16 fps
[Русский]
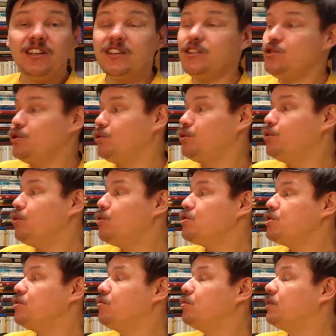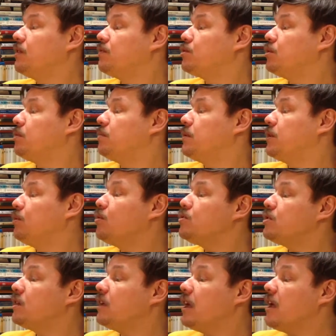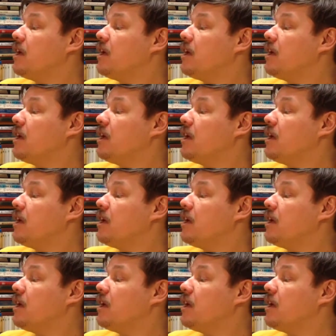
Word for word: и идет дождь, и он там все это переносит.